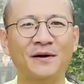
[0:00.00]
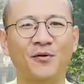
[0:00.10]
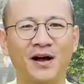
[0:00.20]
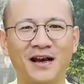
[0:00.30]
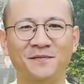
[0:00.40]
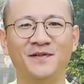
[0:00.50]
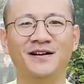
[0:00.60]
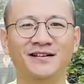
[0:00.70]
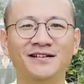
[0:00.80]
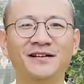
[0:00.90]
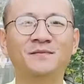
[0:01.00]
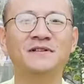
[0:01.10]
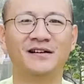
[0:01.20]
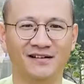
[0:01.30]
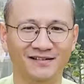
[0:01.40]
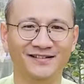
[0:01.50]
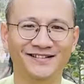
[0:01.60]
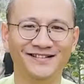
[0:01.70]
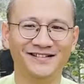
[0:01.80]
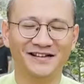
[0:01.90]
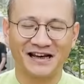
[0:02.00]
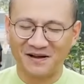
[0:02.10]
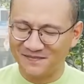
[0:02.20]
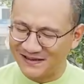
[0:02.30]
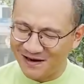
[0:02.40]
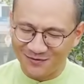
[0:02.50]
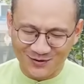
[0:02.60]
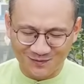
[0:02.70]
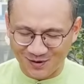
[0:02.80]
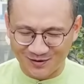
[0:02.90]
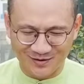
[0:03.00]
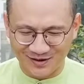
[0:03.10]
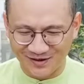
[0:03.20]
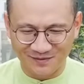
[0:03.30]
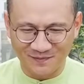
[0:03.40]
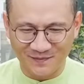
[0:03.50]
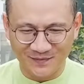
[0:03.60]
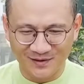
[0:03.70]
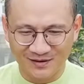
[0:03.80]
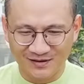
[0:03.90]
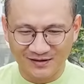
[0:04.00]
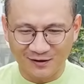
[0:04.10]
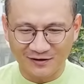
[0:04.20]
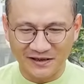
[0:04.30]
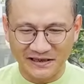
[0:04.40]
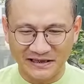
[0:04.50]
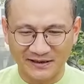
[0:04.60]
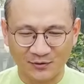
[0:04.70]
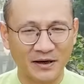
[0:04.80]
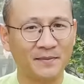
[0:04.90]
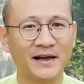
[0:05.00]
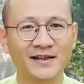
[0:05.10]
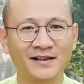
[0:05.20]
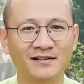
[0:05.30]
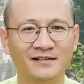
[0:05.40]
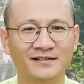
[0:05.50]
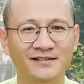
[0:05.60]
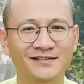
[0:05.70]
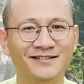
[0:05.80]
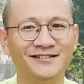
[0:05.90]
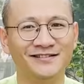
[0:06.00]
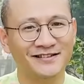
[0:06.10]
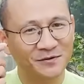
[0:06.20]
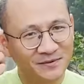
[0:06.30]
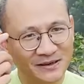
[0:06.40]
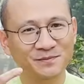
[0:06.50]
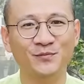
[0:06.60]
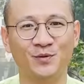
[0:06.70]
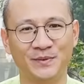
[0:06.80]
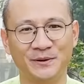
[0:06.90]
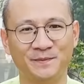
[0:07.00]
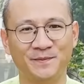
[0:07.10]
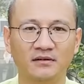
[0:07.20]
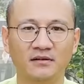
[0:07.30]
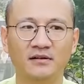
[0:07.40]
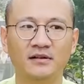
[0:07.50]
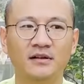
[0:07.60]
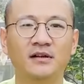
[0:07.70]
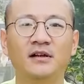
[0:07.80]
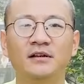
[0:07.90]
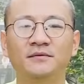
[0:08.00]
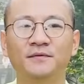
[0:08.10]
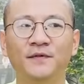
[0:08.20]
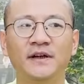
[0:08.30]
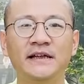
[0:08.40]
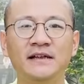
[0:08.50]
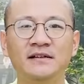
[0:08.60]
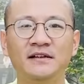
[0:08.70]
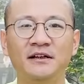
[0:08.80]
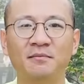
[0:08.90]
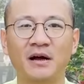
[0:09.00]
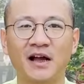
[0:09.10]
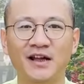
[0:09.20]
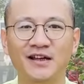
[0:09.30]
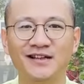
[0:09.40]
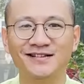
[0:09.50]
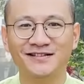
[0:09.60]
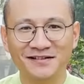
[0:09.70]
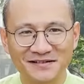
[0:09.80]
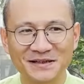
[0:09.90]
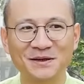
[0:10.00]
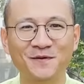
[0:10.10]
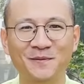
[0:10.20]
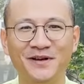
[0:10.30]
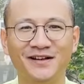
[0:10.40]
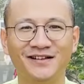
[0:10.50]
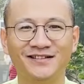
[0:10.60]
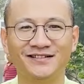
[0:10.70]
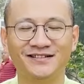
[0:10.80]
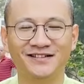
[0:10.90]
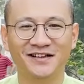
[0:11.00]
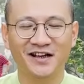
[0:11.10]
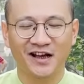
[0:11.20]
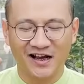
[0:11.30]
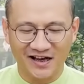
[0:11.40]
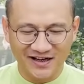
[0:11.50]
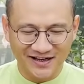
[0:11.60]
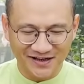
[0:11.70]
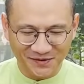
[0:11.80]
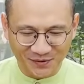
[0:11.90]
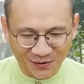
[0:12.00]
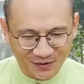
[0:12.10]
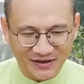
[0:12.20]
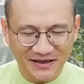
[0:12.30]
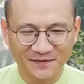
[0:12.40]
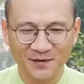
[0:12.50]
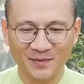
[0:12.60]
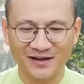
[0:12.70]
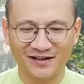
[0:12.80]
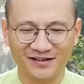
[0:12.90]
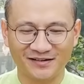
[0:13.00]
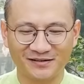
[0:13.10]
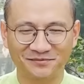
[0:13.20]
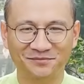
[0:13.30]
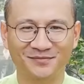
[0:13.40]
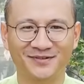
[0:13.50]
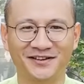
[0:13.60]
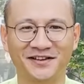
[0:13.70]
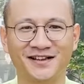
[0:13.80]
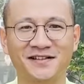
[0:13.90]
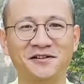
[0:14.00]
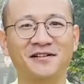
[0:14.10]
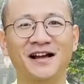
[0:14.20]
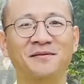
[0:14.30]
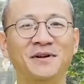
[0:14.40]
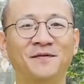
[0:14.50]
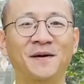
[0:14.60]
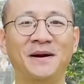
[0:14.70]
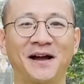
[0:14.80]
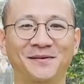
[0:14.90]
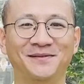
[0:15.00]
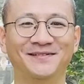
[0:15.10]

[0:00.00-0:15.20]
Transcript: văn hóa làm việc nơi công sở làm sao cho mọi người có thể thoải mái nhất từ trong tâm của mình với những người mà hay sân si với mình đó hay đố kỵ với mình đó thì ta sẽ thực hành biện pháp nào